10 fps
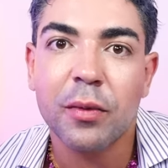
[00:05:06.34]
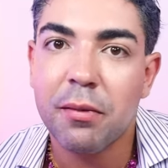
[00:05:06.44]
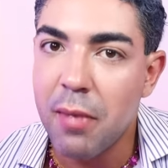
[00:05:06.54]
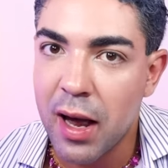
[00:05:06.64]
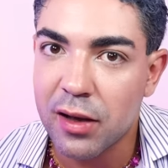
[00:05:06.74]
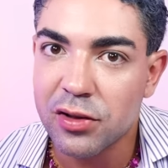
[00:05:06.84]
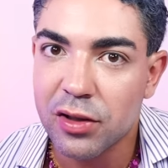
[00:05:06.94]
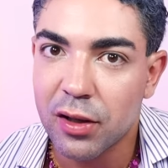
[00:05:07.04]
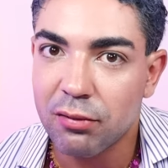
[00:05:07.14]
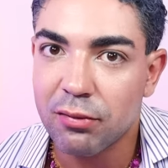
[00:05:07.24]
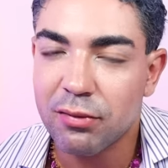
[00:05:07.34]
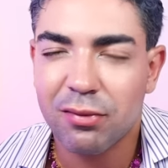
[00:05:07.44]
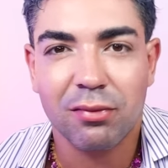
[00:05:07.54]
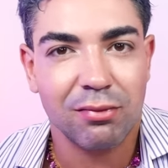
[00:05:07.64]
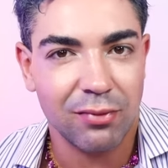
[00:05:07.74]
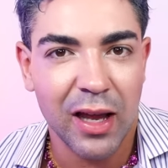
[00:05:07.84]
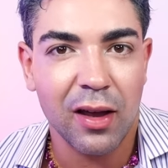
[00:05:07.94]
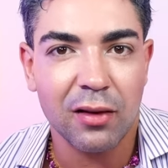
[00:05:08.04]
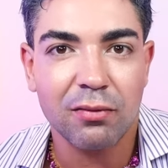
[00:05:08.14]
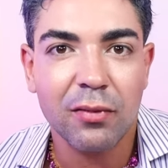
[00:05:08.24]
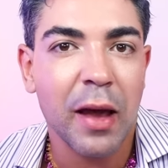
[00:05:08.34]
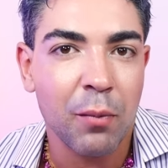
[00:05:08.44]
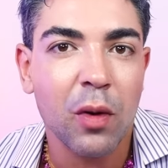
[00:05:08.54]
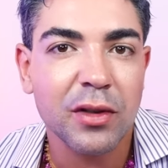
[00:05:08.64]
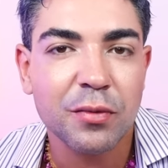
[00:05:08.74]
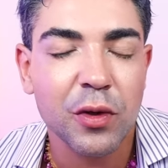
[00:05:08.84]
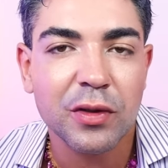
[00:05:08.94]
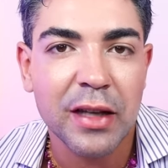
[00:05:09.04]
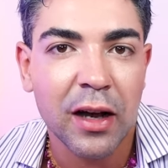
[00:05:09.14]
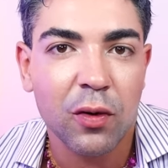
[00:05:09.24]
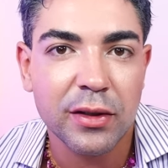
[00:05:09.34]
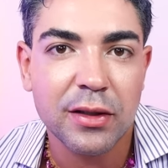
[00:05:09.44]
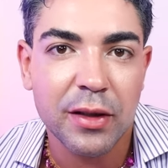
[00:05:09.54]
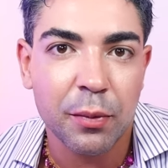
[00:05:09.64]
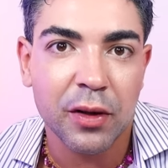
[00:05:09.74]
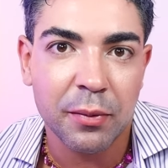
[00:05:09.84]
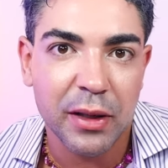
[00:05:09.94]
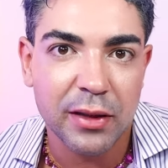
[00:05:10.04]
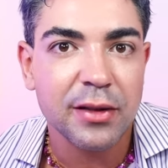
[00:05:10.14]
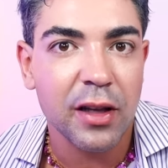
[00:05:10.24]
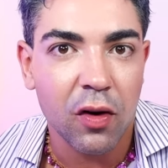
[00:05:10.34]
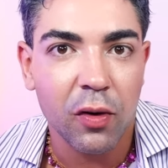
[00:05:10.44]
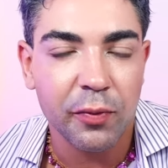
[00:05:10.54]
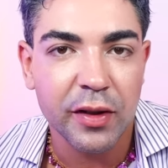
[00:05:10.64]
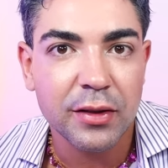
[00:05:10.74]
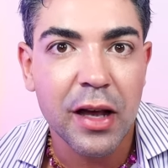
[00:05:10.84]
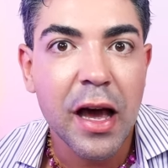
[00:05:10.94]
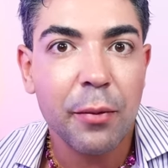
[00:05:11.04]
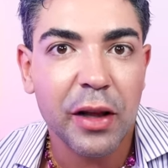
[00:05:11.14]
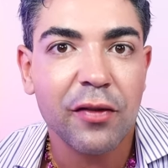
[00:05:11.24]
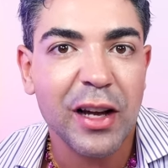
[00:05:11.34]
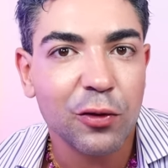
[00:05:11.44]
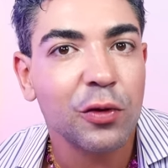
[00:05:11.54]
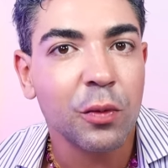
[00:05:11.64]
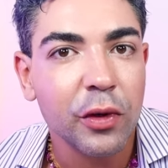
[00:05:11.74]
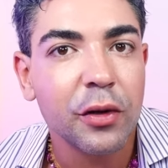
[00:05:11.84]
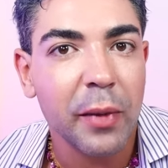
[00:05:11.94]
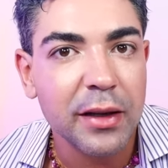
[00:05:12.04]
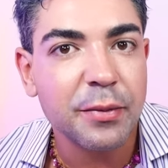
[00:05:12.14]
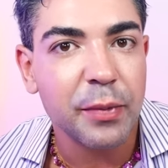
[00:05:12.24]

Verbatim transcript: uma imagem. Né? É bom esmiuçar coisas que podem parecer óbvias para ficar tudo muito bem